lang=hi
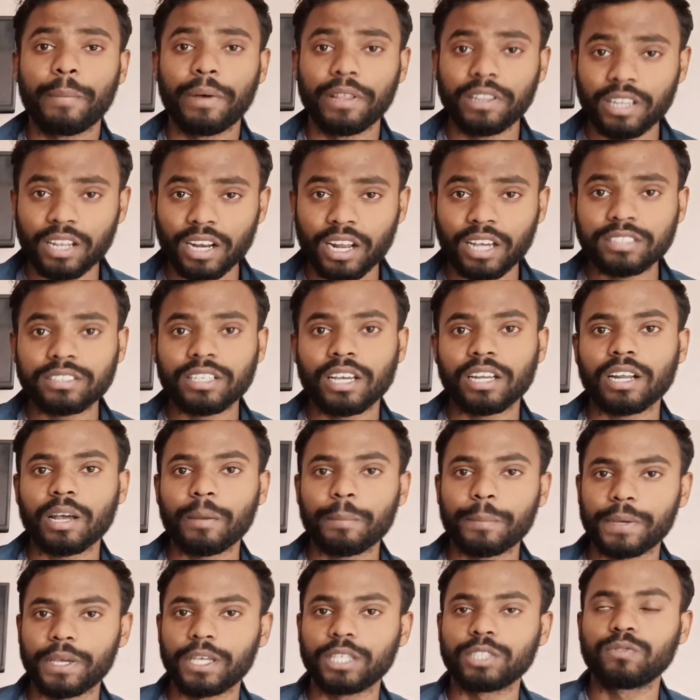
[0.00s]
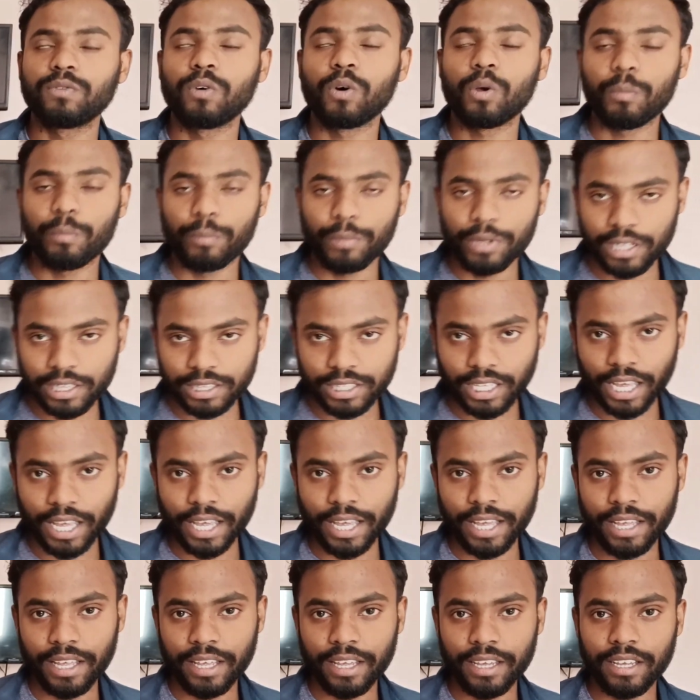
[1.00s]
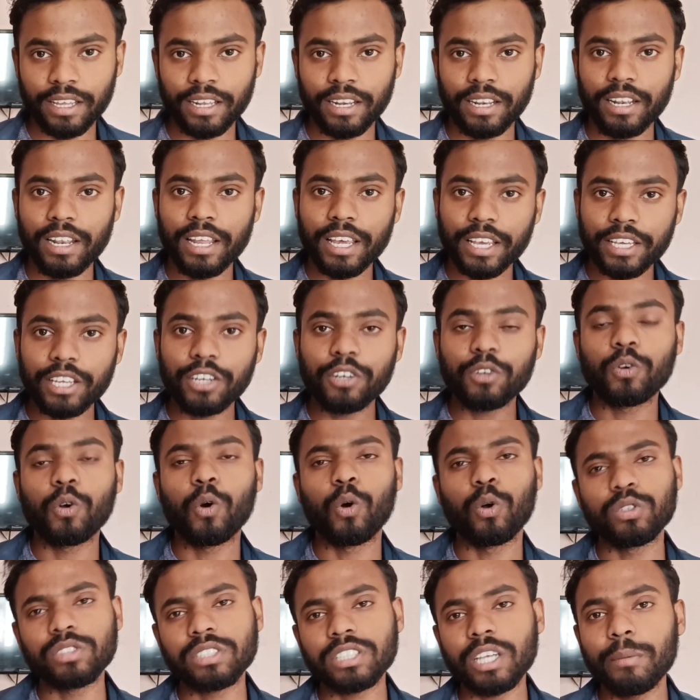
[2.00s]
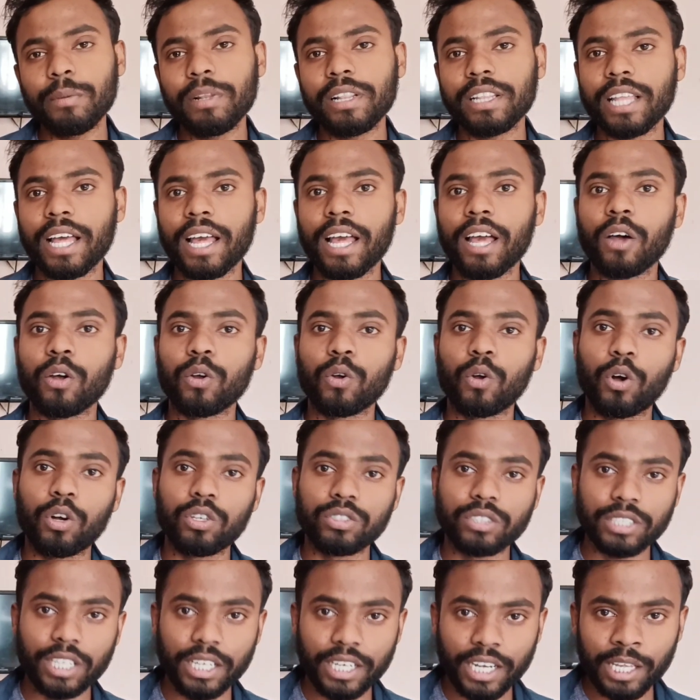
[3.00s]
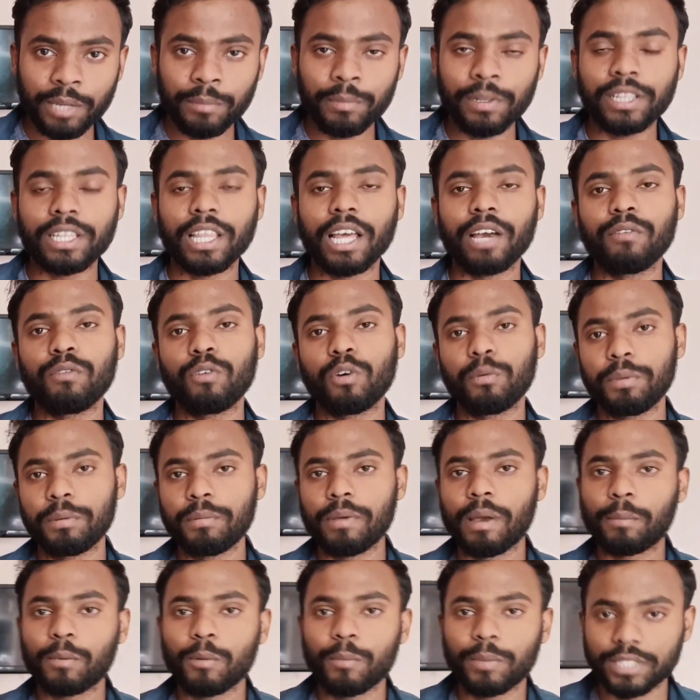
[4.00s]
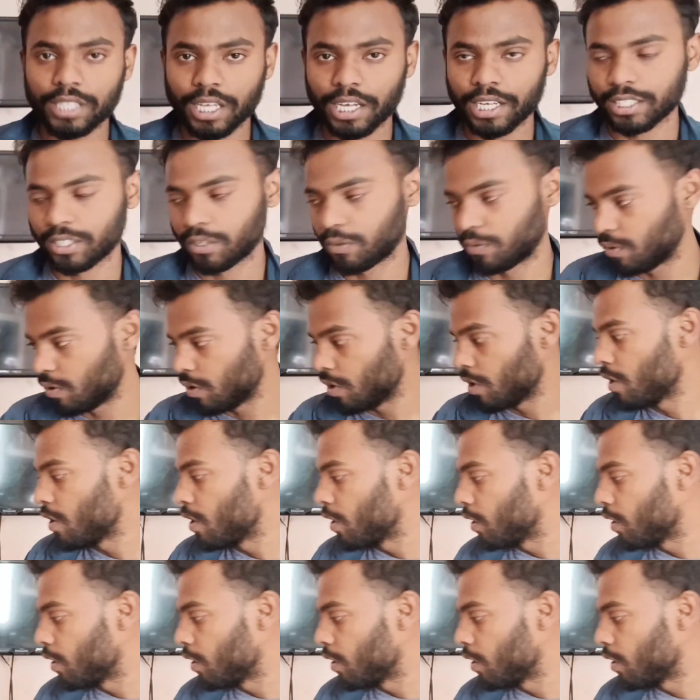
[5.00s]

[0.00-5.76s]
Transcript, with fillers: पंद्रह हज़ार का पी एस फोर मिलता है लेकिन कौन सा मिलता है कौन सा नहीं मिलता है वो भी मैं आपको बता देता हूँ